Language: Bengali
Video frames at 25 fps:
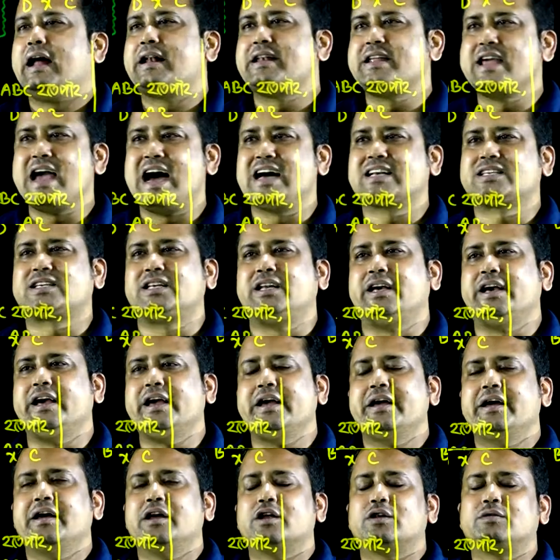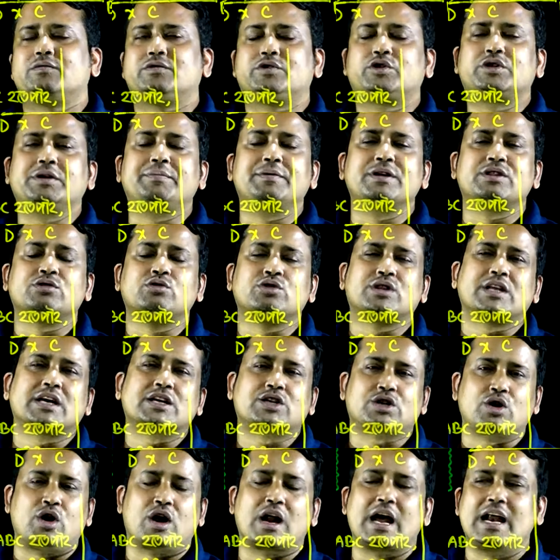নিয়ে আসলে দ্বিবিন্দুতে
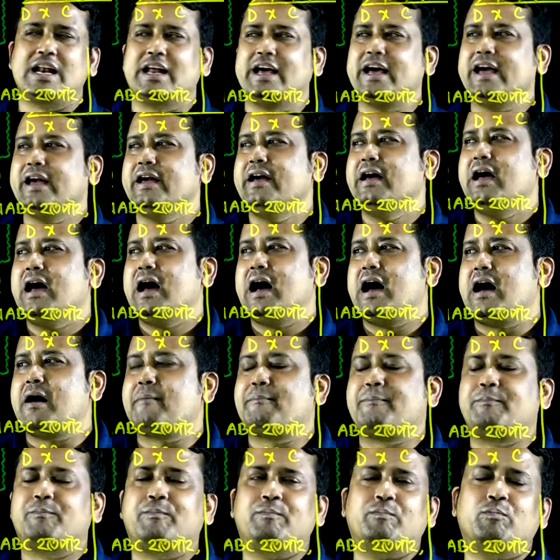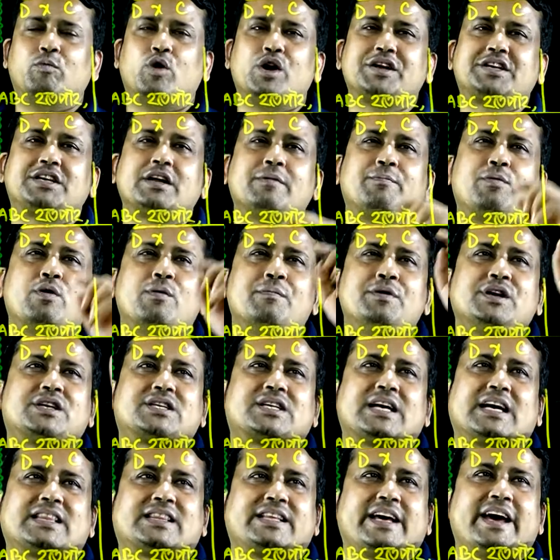সরালে মইটি ভূমির
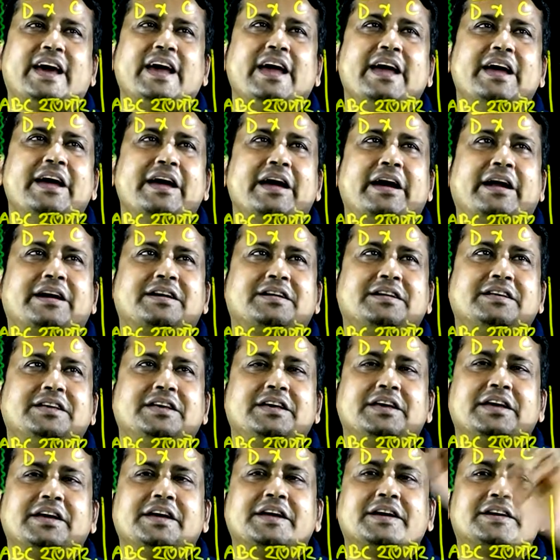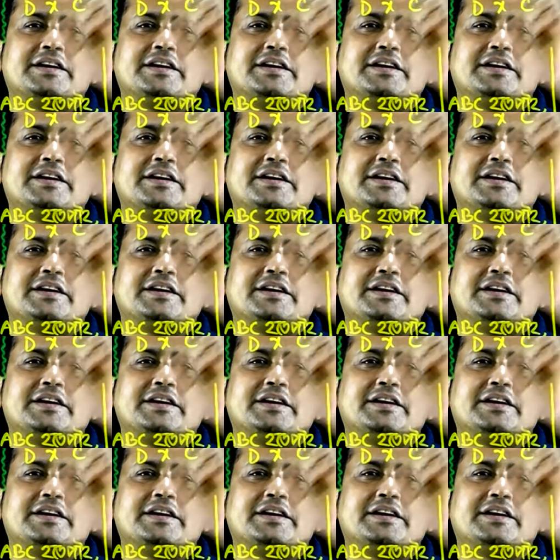সাথে ই